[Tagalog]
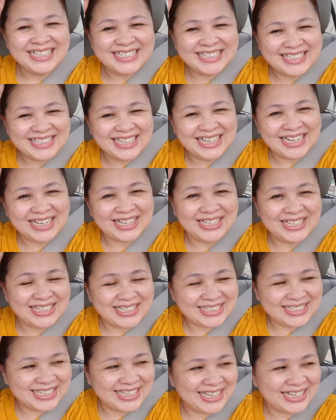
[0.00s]
he's still
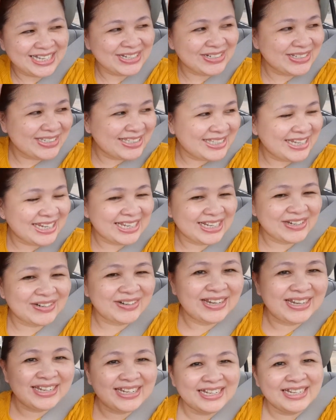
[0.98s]
he's here, still
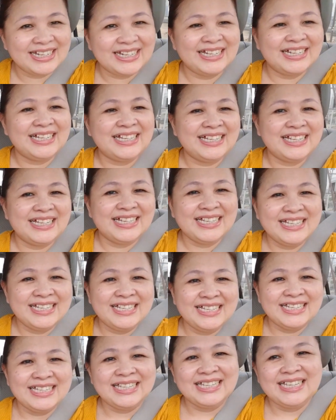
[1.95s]
outside.
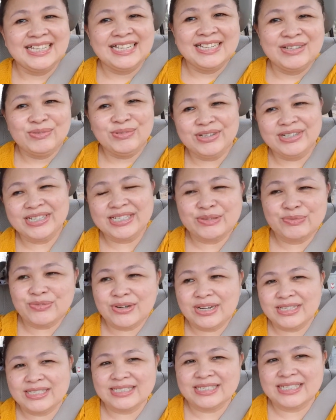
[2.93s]
Where is
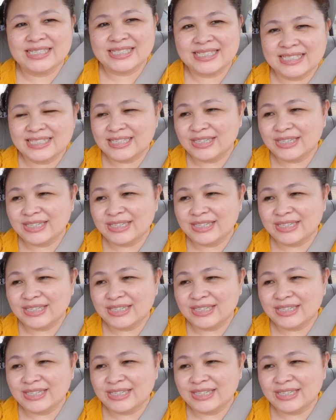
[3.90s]
Francis?